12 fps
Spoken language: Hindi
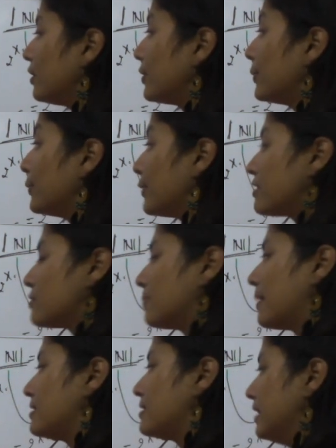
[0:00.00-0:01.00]
टू रेस्ट
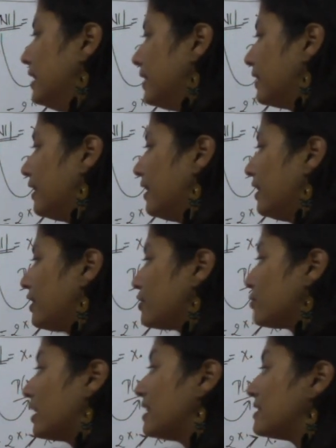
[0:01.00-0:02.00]
पर सी जो
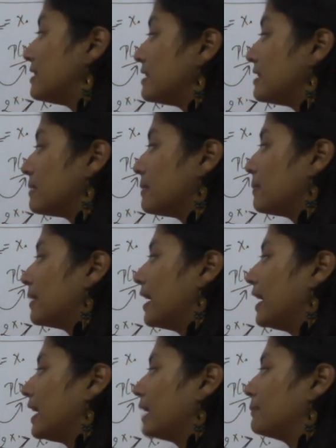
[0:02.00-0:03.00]
कि सी से भी बड़ा
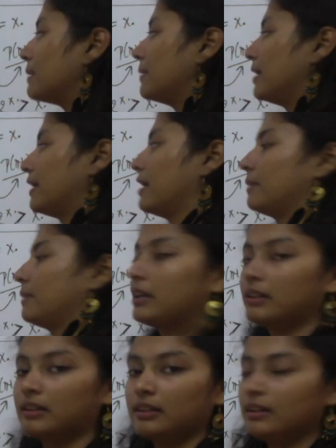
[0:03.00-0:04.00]
एक नंबर मिल गया
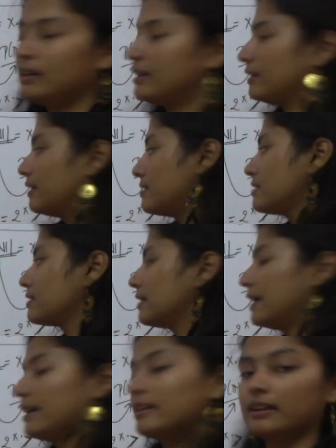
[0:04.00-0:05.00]
दिस इज
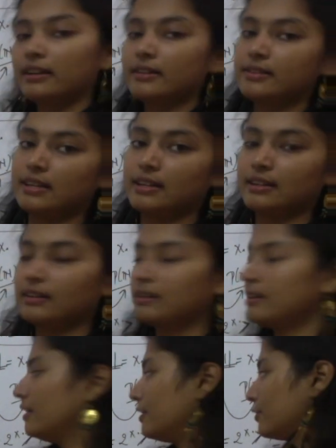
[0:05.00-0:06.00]
ग्रेटर देन सी
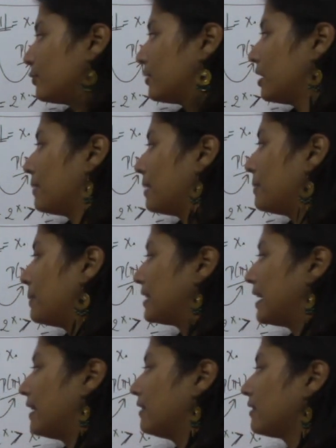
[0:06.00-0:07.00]
क्योंकि हमने अभी
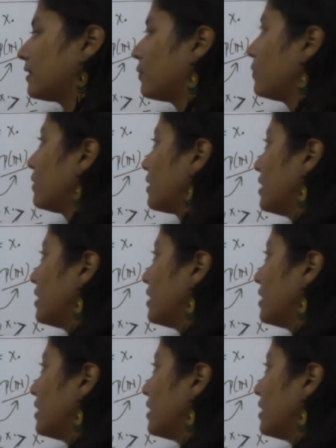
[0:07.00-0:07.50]
बताया कि